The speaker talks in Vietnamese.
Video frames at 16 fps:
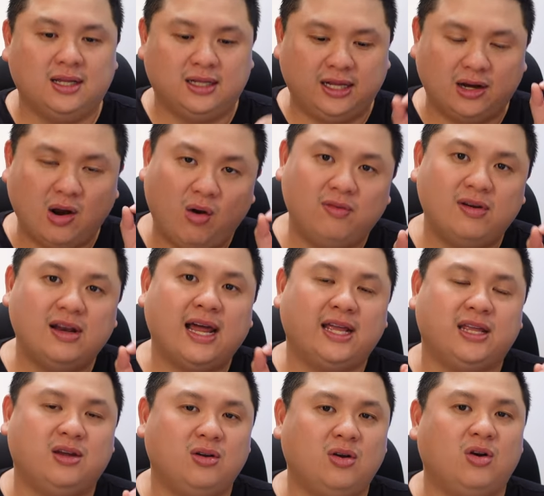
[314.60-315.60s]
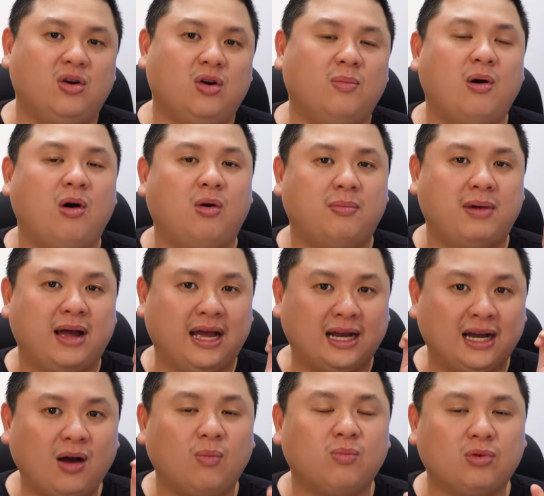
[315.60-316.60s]
Thì đối với lại những con robot mà
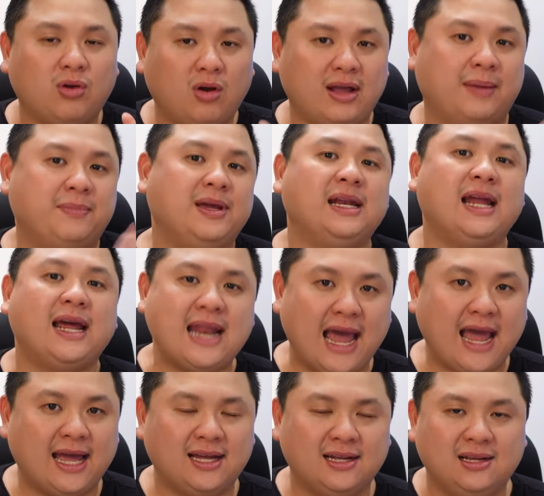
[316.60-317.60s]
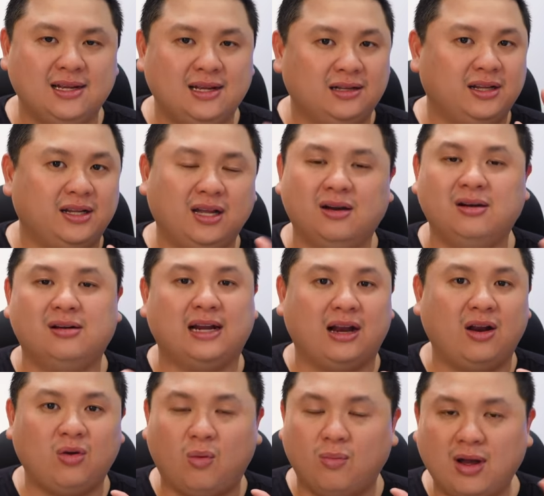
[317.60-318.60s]
không có cảm biến lidar thì thường là
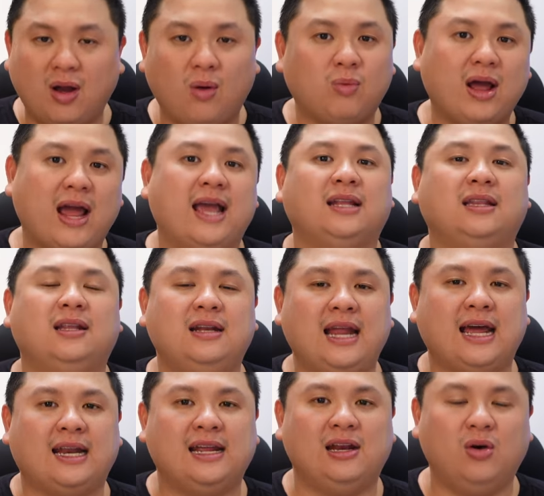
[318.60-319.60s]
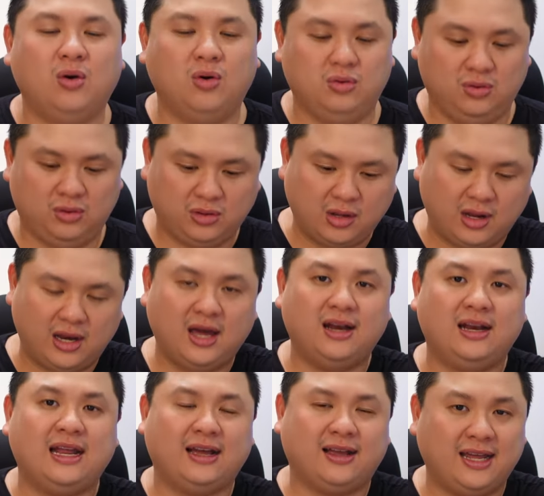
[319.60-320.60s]
nó cũng không có hai cái tính năng này luôn cho
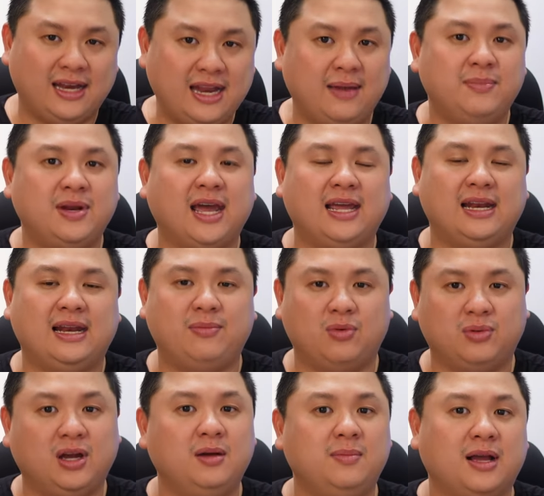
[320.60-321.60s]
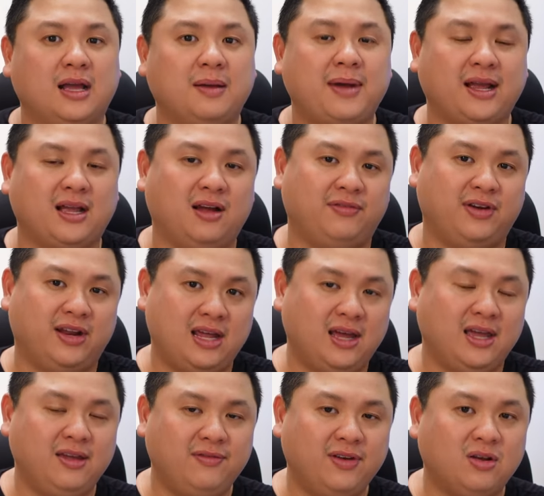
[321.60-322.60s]
nên là cái điểm này là một thứ mà các bạn cần phải để
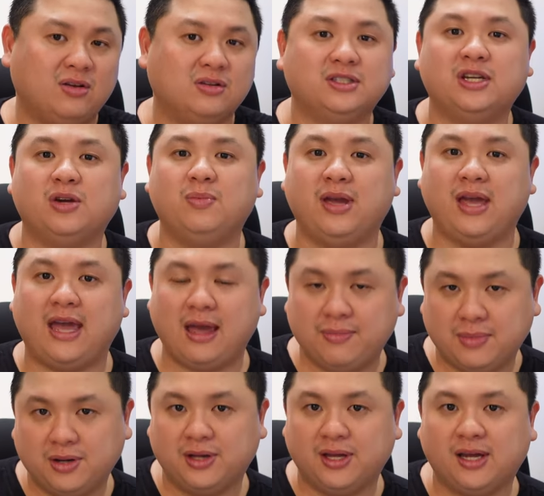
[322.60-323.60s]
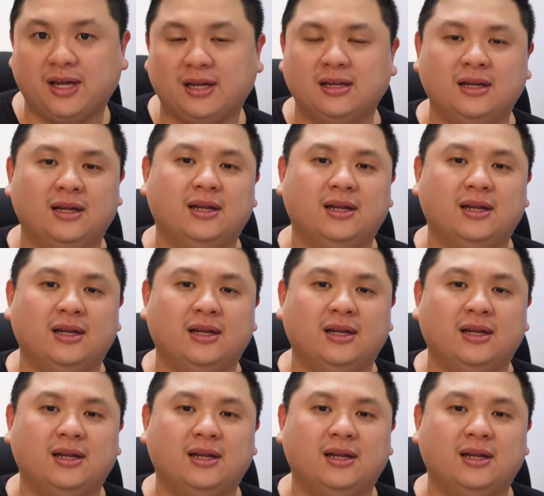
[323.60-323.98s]
ý với con Xiaomi E10 ha